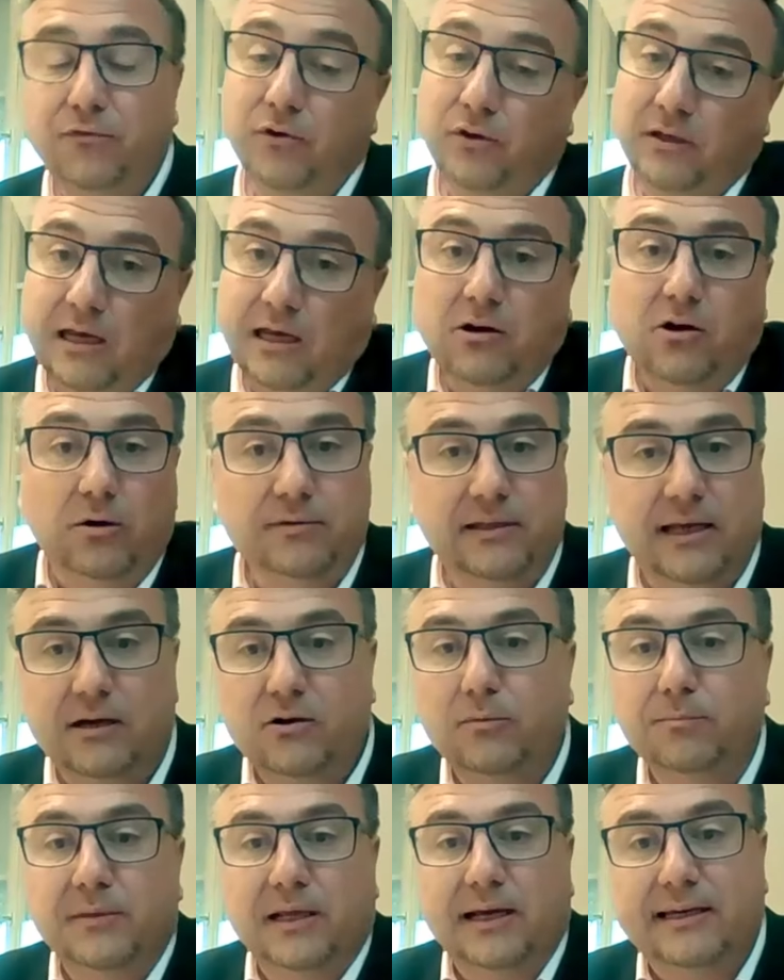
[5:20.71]
Für den kommt, der
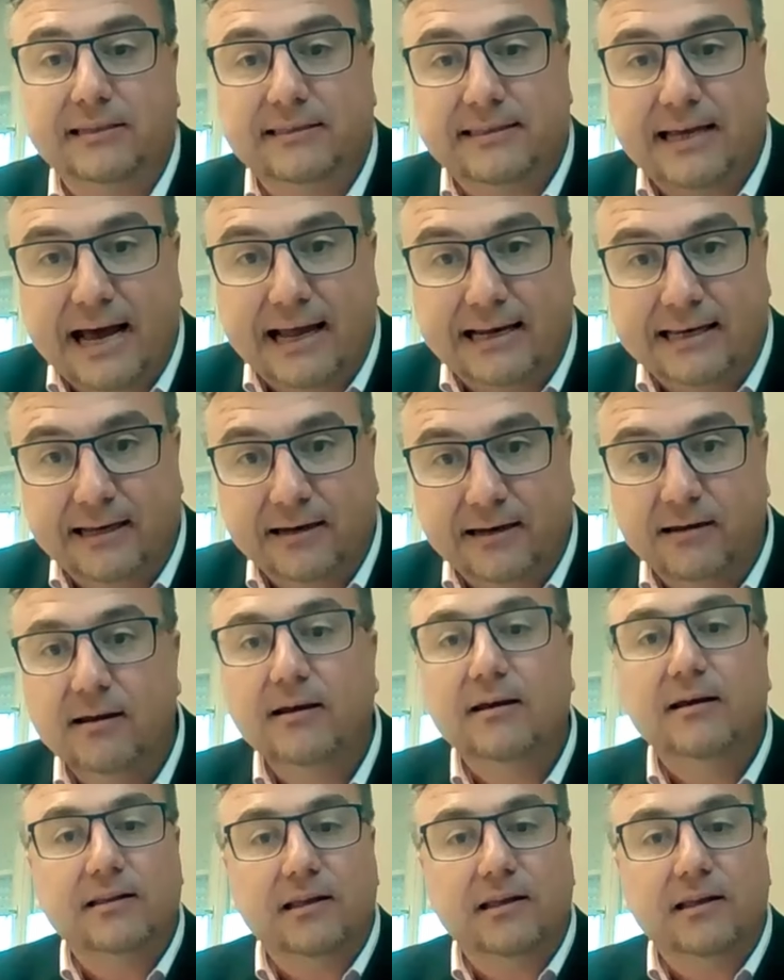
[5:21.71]
kommt nach Italien.